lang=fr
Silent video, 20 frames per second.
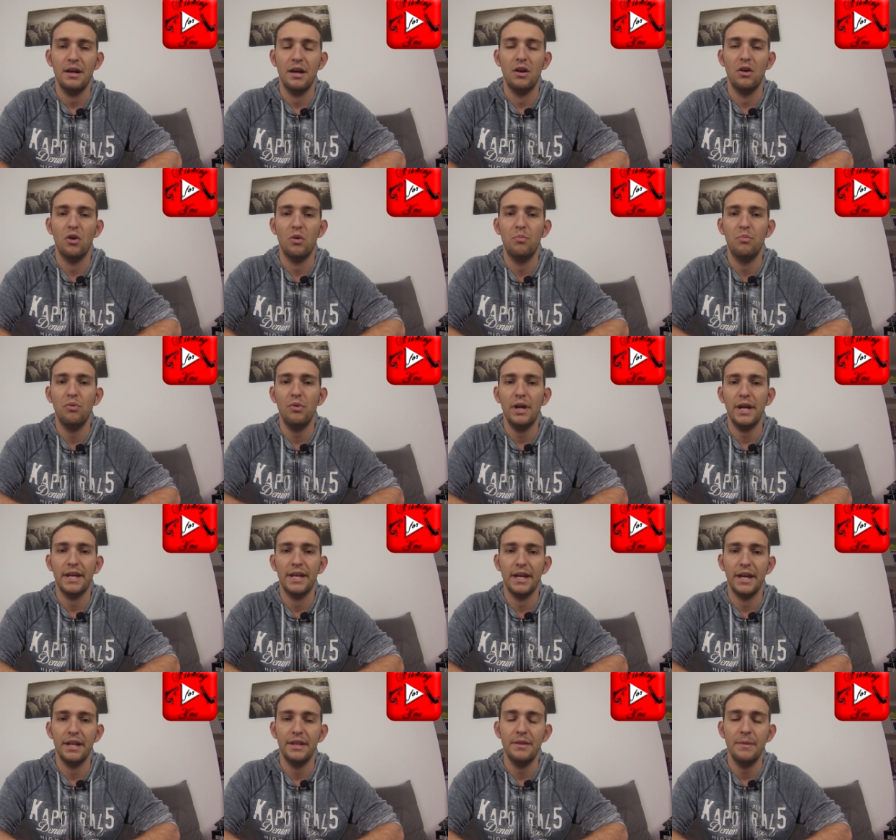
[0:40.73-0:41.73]
Alors pour la
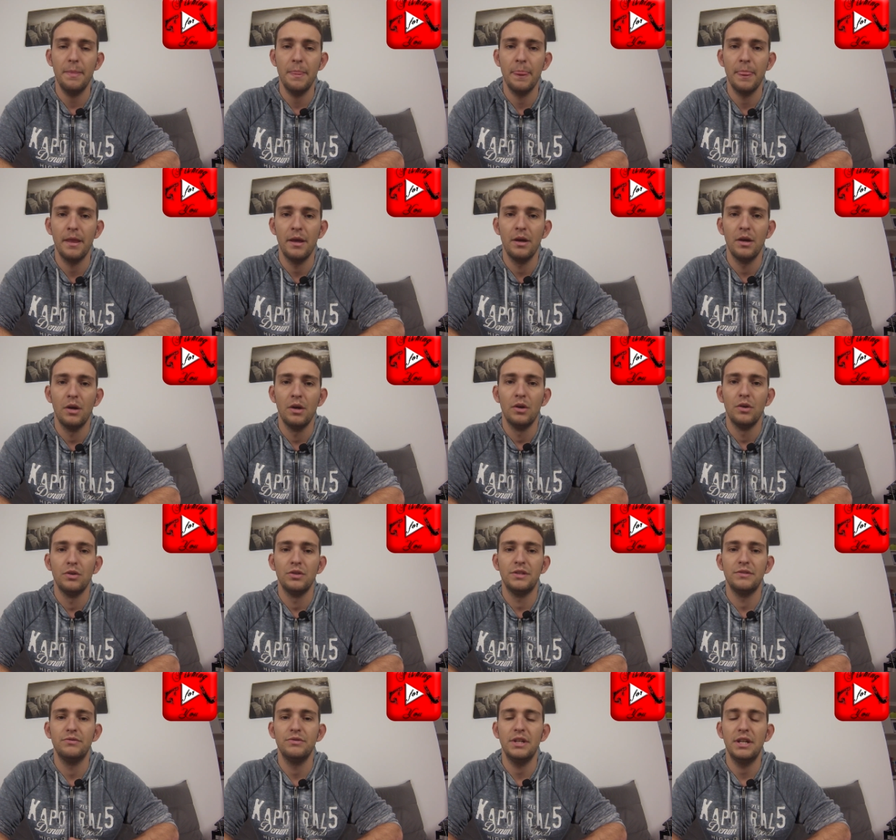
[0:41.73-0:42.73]
canne,
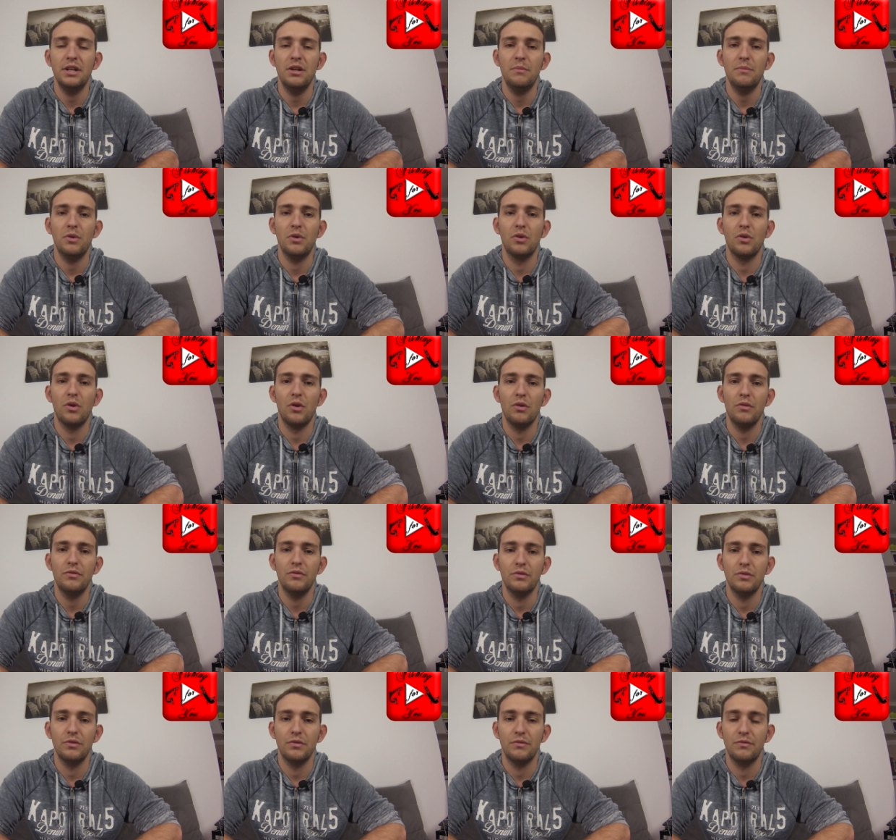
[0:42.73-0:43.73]
si vous allez en mangrove,
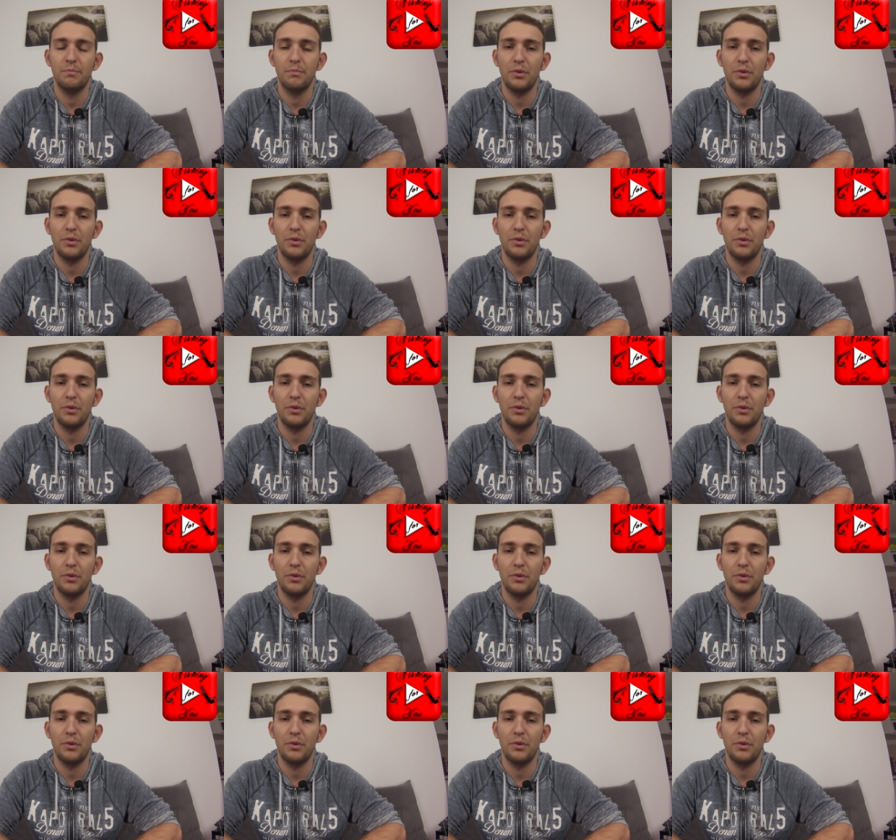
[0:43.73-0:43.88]
euh,